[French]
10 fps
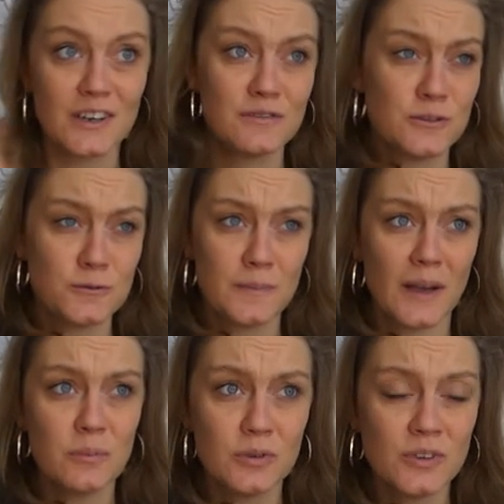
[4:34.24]
il fait
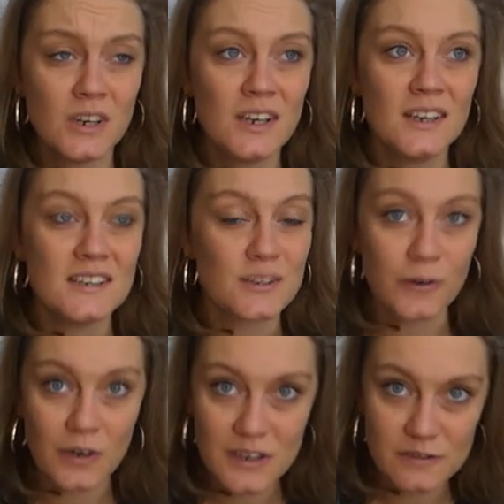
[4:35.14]
super beau. C'est
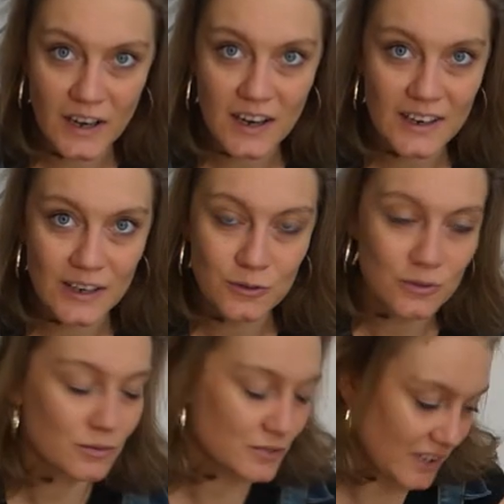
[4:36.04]
encore l'hiver à La
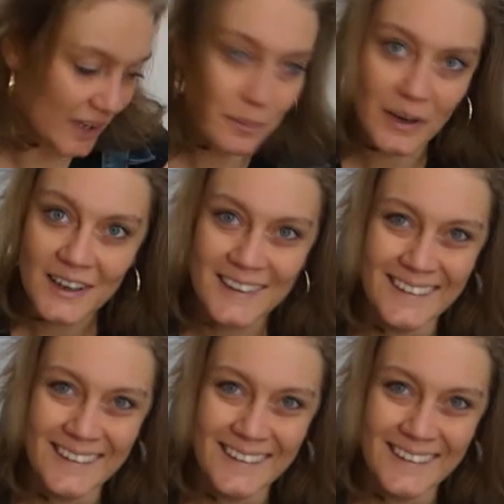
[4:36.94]
Réunion, on dirait pas,